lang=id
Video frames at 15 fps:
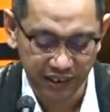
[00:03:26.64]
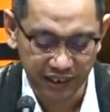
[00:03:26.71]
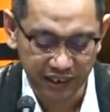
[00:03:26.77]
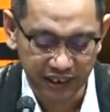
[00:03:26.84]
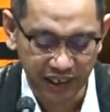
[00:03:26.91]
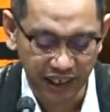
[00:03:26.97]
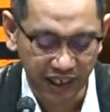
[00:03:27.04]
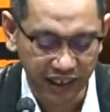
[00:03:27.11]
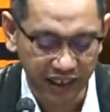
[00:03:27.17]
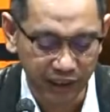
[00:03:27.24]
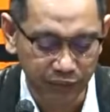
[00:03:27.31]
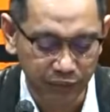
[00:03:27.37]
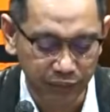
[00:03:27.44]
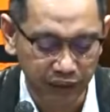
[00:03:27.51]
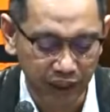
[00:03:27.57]
dari
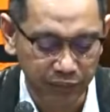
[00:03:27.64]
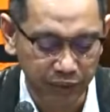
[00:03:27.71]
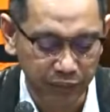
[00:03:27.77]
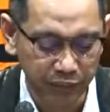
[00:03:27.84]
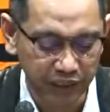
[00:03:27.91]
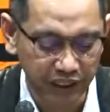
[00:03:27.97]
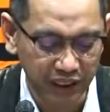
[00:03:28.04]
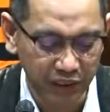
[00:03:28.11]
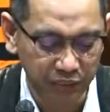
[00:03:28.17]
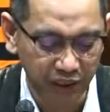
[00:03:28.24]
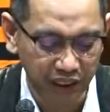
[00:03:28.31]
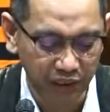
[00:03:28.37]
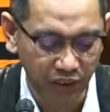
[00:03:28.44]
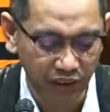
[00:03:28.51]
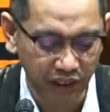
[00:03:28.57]
beberapa
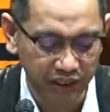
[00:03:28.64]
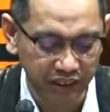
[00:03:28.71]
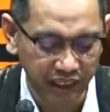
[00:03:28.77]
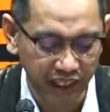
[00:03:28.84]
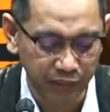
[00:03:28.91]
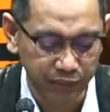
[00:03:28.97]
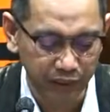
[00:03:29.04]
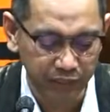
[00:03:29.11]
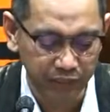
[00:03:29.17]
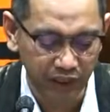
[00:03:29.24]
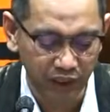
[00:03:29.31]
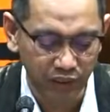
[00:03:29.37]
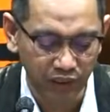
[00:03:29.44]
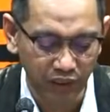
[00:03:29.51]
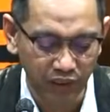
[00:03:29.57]
penerimaan oleh TRP
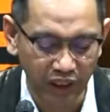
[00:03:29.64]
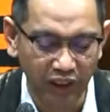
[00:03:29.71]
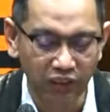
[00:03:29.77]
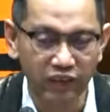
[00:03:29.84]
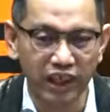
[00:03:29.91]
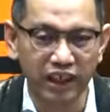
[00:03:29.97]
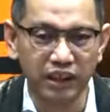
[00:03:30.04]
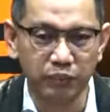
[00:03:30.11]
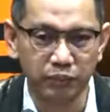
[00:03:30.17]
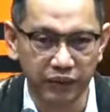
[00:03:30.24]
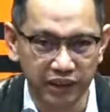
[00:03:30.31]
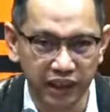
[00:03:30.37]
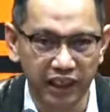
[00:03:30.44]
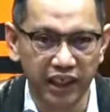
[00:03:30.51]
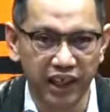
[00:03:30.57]
melalui orang-orang
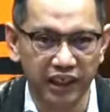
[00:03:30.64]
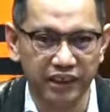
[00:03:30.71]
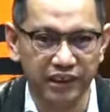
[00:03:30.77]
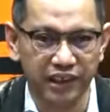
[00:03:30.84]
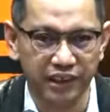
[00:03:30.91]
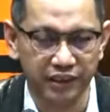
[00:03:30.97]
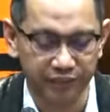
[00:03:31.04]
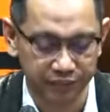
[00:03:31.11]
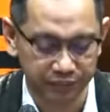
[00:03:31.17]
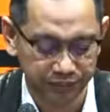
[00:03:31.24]
kepercayaannya.